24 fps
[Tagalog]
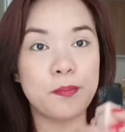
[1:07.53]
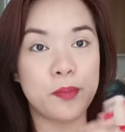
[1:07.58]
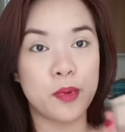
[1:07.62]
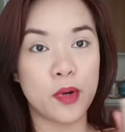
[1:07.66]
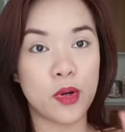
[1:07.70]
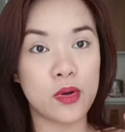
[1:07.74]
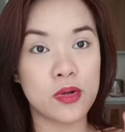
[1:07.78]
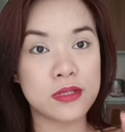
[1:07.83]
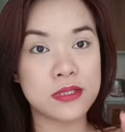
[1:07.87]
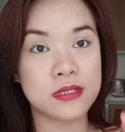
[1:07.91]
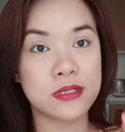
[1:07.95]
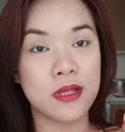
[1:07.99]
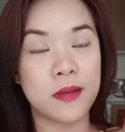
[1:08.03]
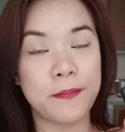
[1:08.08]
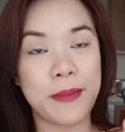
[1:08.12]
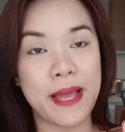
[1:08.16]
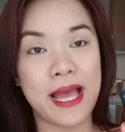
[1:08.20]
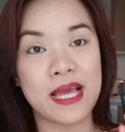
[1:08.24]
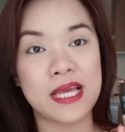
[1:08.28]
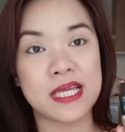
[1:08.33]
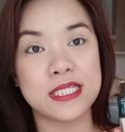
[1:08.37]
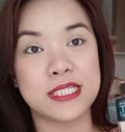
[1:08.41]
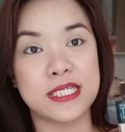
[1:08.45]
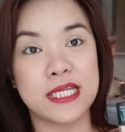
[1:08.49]
pros ng
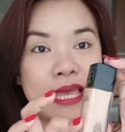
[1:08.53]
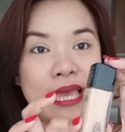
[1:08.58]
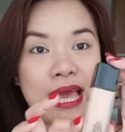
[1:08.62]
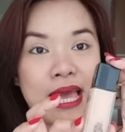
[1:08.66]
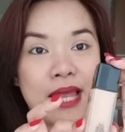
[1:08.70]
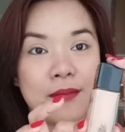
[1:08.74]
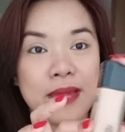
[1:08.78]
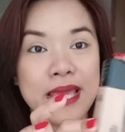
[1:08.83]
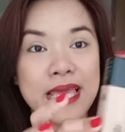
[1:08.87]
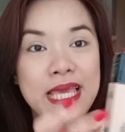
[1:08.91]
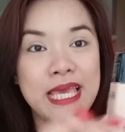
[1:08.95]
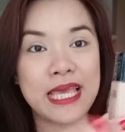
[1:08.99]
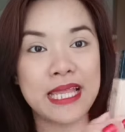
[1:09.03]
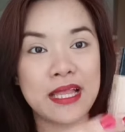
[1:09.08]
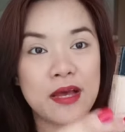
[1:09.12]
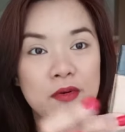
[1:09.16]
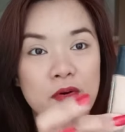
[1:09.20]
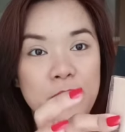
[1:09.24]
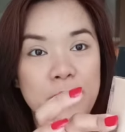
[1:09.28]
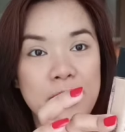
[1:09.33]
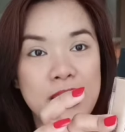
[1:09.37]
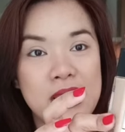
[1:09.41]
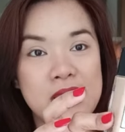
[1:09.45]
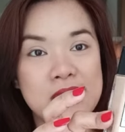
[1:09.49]
packaging, yan,
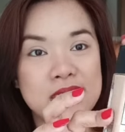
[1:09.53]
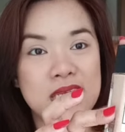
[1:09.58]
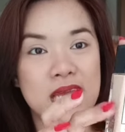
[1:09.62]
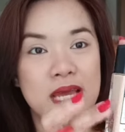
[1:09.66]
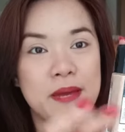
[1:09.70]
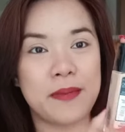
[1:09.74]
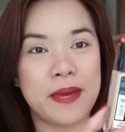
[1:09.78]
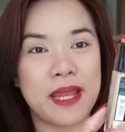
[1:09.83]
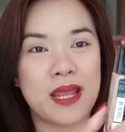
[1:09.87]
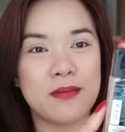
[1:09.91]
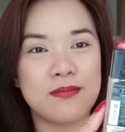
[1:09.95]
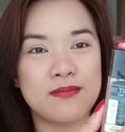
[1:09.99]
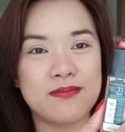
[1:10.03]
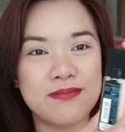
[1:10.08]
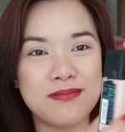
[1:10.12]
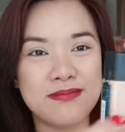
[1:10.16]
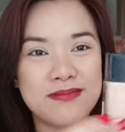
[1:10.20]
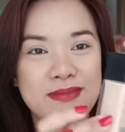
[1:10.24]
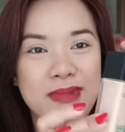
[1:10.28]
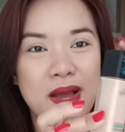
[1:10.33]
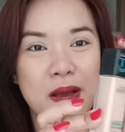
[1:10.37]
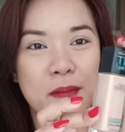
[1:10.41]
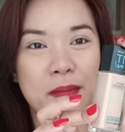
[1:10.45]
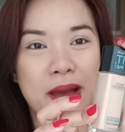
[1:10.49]
makikita mo pa lang siya, parang,
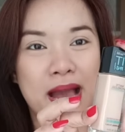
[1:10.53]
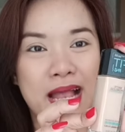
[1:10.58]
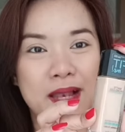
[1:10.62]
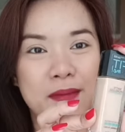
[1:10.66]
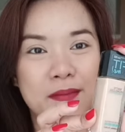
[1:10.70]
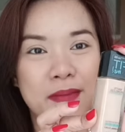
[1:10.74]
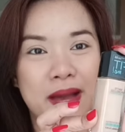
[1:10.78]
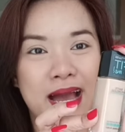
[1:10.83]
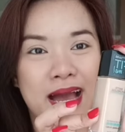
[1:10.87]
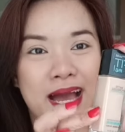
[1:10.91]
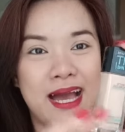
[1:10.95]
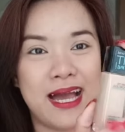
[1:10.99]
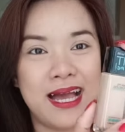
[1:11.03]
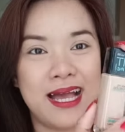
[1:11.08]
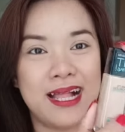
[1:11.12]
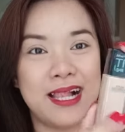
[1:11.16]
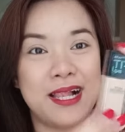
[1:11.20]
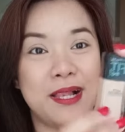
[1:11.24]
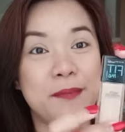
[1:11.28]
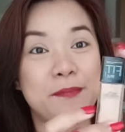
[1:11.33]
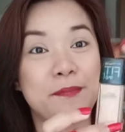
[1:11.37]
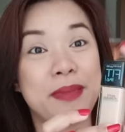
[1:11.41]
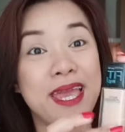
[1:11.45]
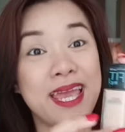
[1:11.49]
mm, ang
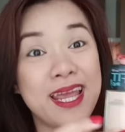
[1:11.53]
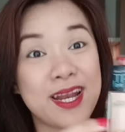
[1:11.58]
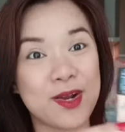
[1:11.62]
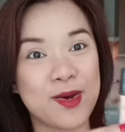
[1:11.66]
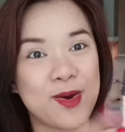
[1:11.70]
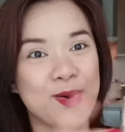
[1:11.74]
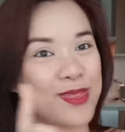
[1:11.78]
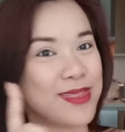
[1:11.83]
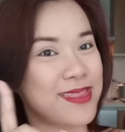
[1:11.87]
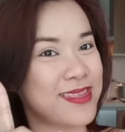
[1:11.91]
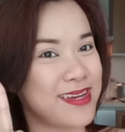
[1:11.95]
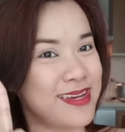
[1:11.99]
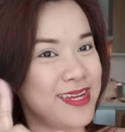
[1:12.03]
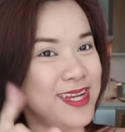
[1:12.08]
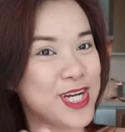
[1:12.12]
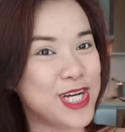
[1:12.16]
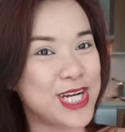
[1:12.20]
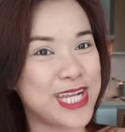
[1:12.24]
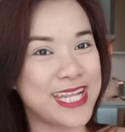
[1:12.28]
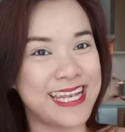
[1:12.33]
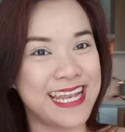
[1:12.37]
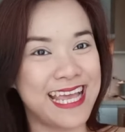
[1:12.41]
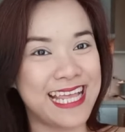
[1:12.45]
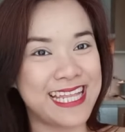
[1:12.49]
mahal-mahal. Pero,
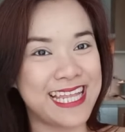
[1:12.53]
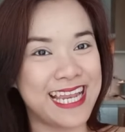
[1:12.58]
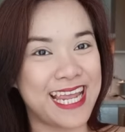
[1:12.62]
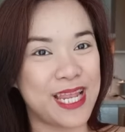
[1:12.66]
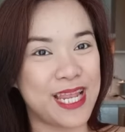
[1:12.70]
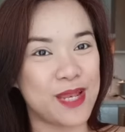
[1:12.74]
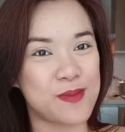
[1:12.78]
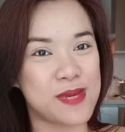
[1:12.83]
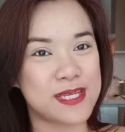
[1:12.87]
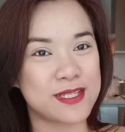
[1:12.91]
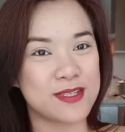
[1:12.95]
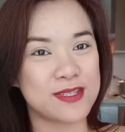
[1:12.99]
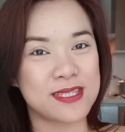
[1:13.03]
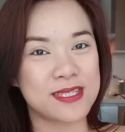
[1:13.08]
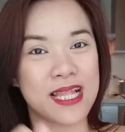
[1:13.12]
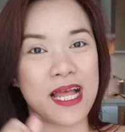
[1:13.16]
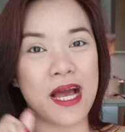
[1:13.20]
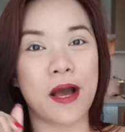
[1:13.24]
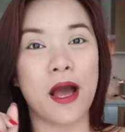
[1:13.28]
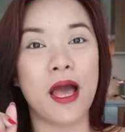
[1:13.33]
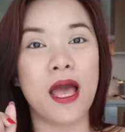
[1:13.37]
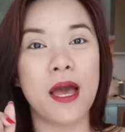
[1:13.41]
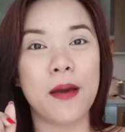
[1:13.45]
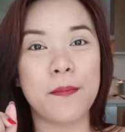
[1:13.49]
399 pesos
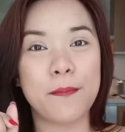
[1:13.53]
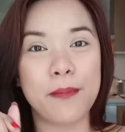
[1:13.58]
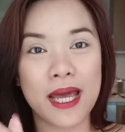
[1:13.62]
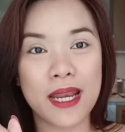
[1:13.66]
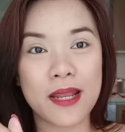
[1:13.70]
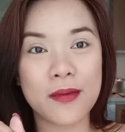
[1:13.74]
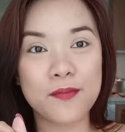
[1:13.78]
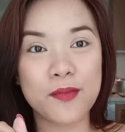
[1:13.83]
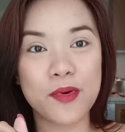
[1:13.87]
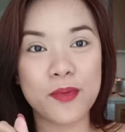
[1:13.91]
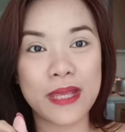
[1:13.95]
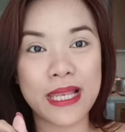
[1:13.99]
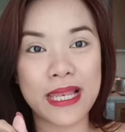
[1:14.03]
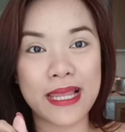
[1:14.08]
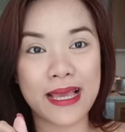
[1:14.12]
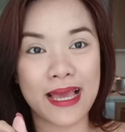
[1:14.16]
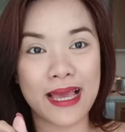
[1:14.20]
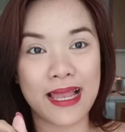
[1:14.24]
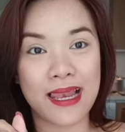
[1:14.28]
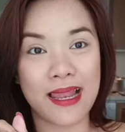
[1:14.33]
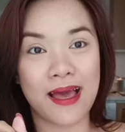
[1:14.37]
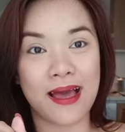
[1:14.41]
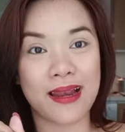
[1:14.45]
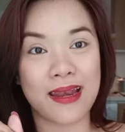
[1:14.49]
lang. Parang bumili
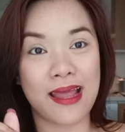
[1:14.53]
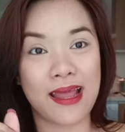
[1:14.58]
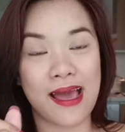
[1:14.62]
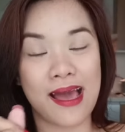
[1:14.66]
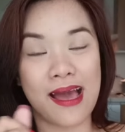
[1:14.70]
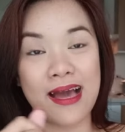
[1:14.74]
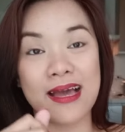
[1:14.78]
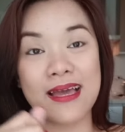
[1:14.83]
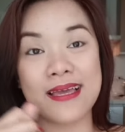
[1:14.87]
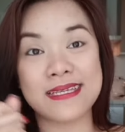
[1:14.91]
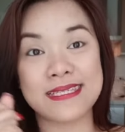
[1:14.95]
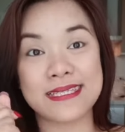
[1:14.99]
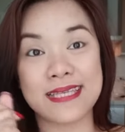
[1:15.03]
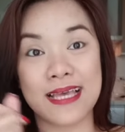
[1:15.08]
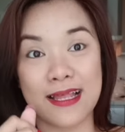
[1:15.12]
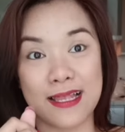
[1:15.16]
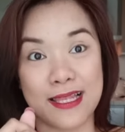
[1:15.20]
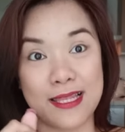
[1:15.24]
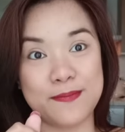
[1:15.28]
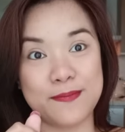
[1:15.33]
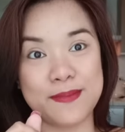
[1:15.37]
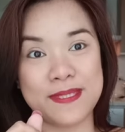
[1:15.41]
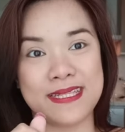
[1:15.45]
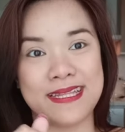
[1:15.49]
ka lang ng
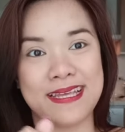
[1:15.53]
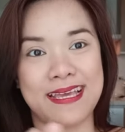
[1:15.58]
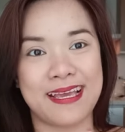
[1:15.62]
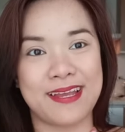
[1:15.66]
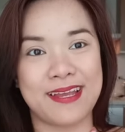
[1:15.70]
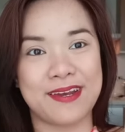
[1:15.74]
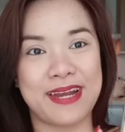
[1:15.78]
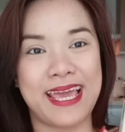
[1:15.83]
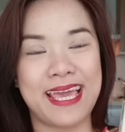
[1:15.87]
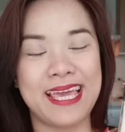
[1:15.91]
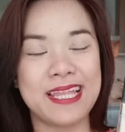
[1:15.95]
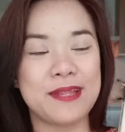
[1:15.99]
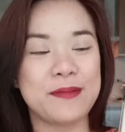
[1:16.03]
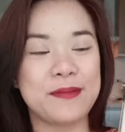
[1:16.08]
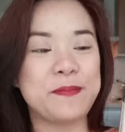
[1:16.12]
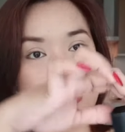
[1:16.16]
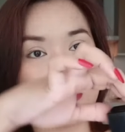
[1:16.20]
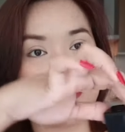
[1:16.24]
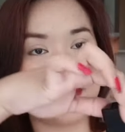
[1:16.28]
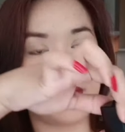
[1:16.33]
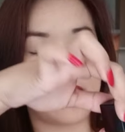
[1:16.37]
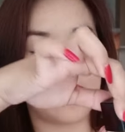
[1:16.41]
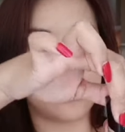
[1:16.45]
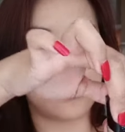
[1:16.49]
isang lipstick, right?
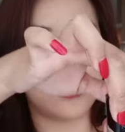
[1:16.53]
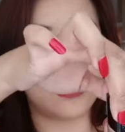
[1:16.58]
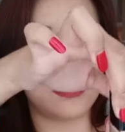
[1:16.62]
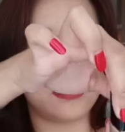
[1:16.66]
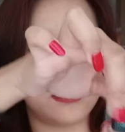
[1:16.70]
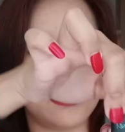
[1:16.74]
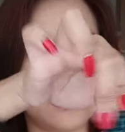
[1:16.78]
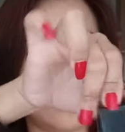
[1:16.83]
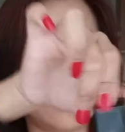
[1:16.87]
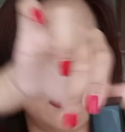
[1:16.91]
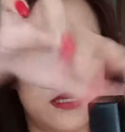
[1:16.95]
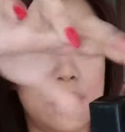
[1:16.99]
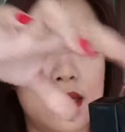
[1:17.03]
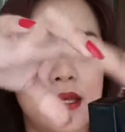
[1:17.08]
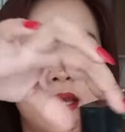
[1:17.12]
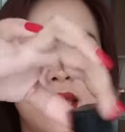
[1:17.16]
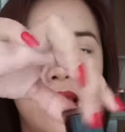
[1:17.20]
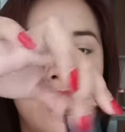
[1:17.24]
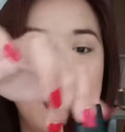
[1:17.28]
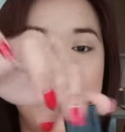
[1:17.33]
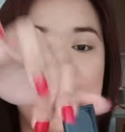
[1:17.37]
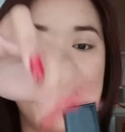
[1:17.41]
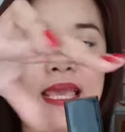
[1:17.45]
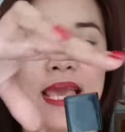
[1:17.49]

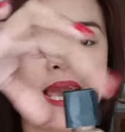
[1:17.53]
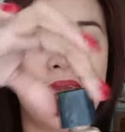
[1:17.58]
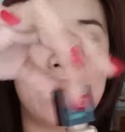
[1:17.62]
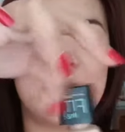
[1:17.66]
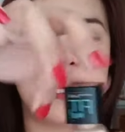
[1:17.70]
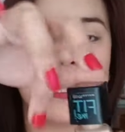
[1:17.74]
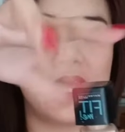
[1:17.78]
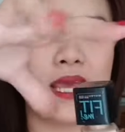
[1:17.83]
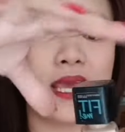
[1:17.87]
Ayan.